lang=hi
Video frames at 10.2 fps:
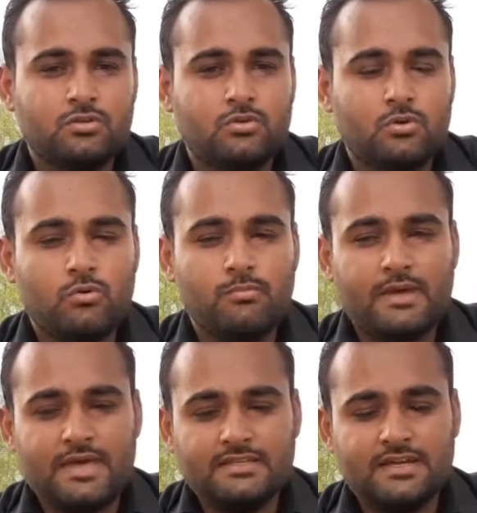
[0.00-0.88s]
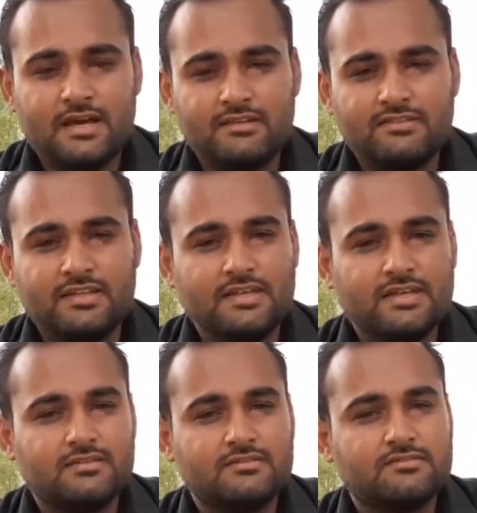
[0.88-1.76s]
तो मैं जहाँ से
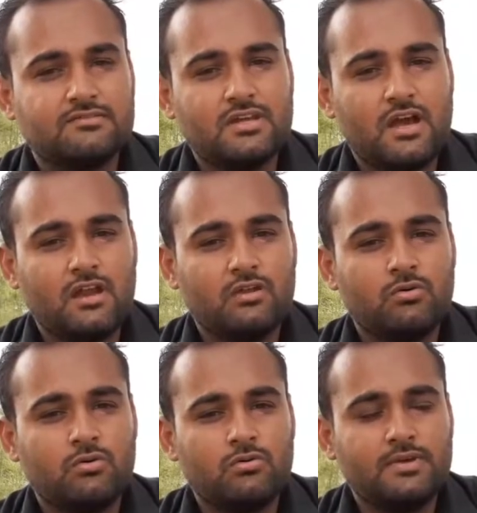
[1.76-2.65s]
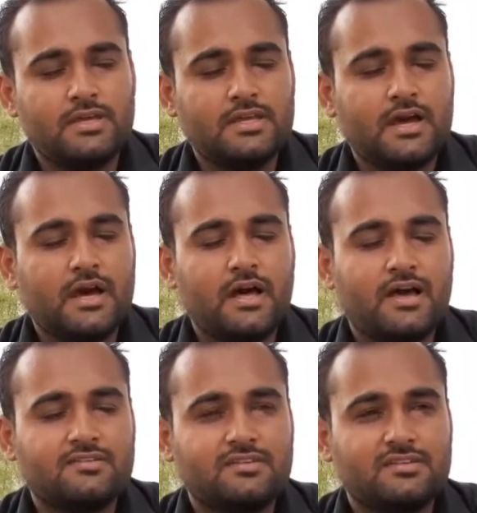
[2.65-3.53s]
सियालकोट में गया
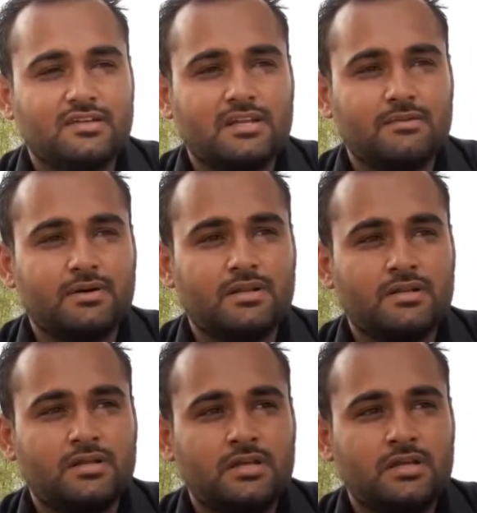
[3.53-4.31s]
आज से तकरीबन